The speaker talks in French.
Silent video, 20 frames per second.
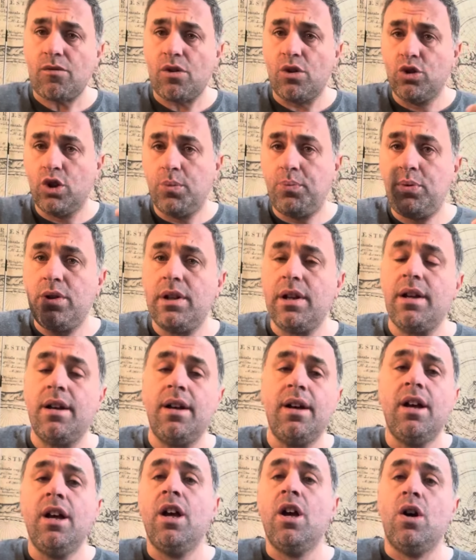depuis
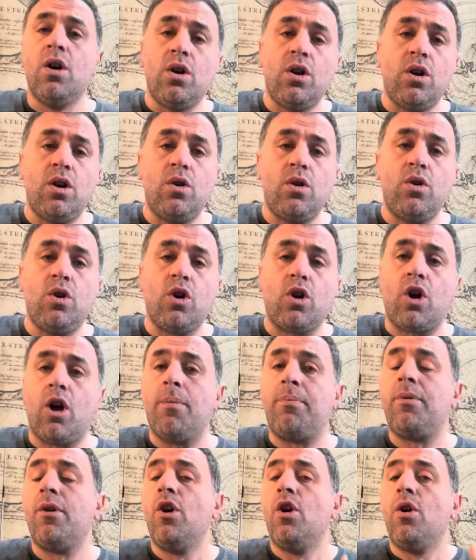euh,
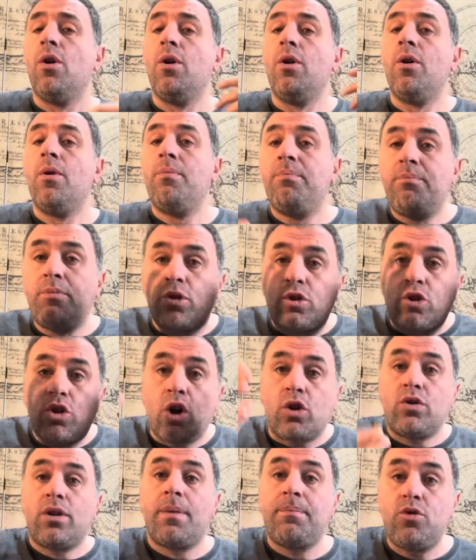l'Europe, euh,
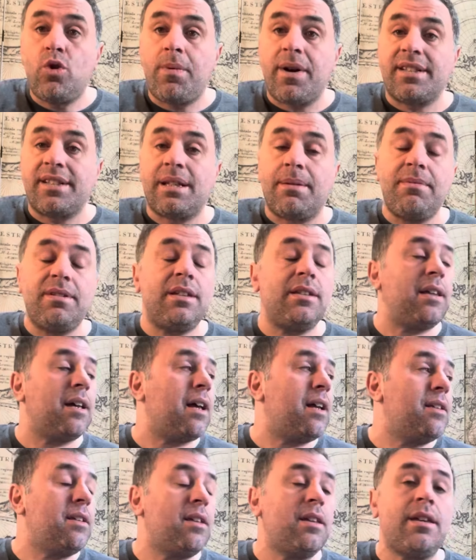cœur du bassin
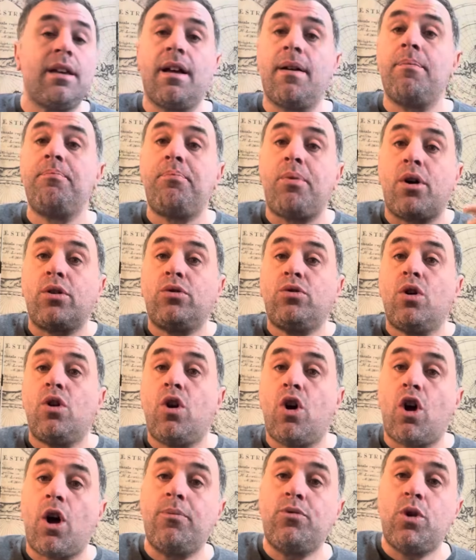méditerranéen, porte de
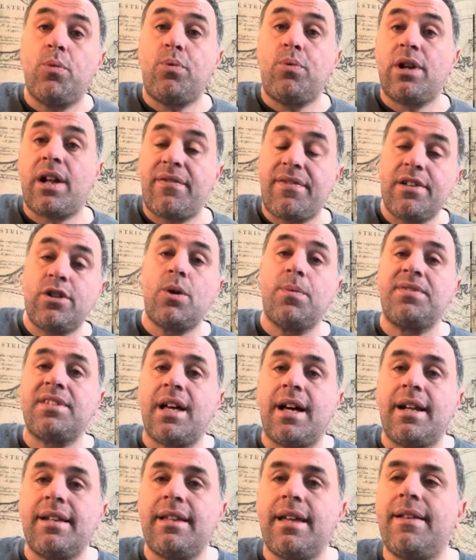l'Europe depuis l'Afrique
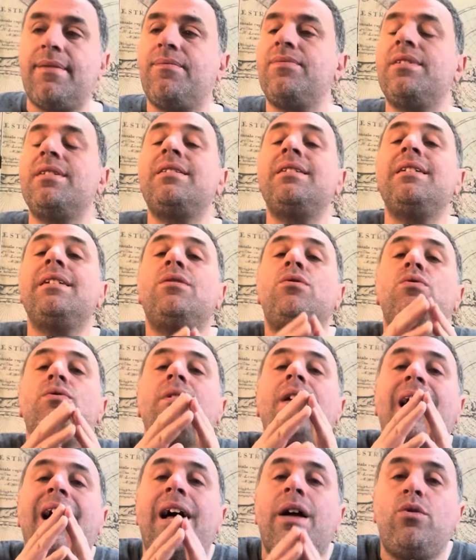subsaharienne. C'est
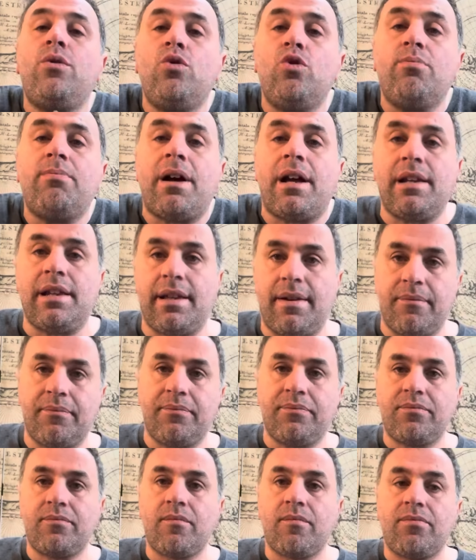une anomalie.
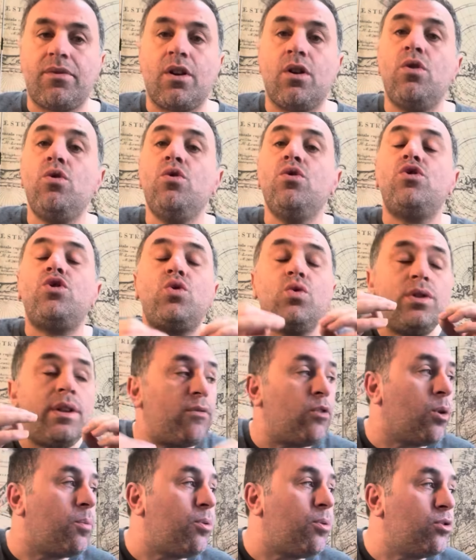Le
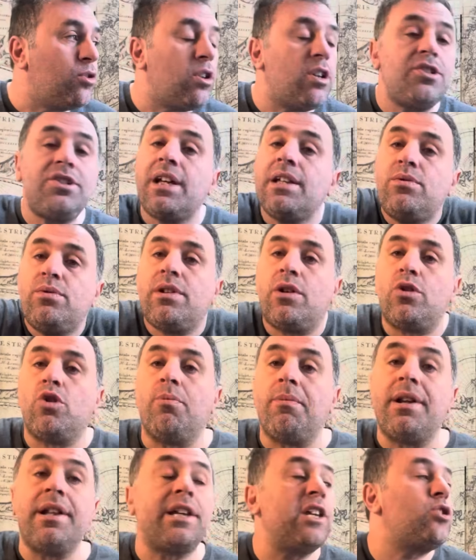sous-développement de l'Algérie est une
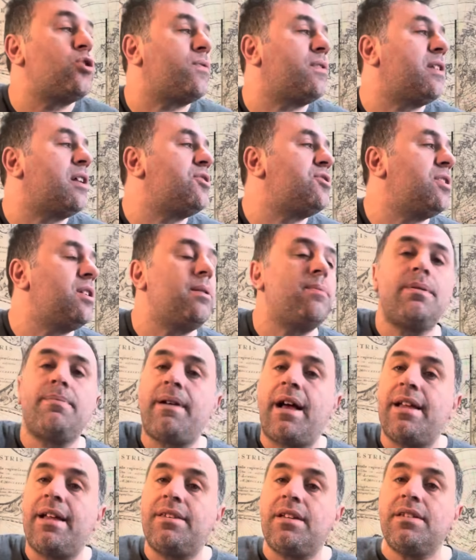anomalie. Qui trouve l'Algérie,
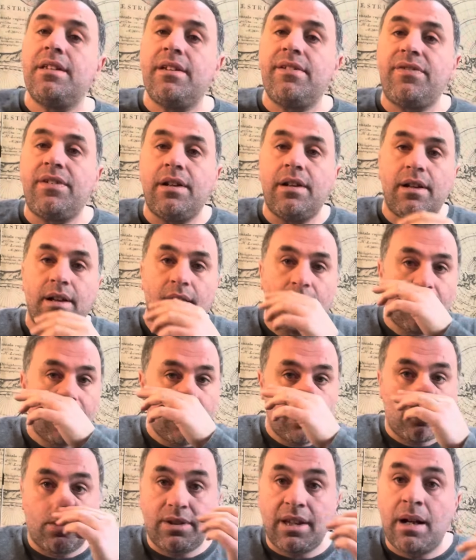il des villes
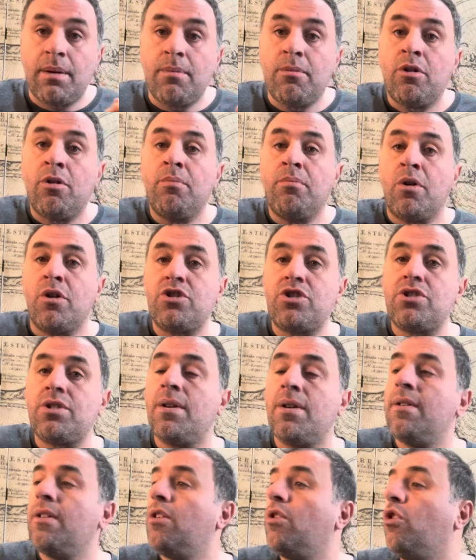totalement moches,
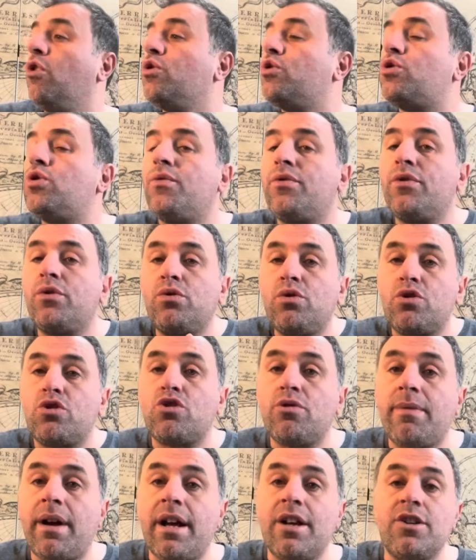on souffre de
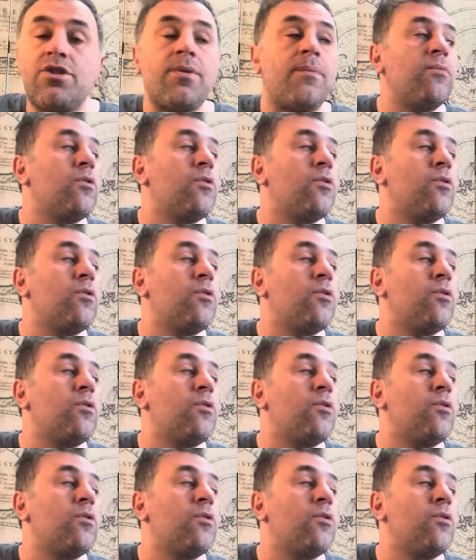chômage,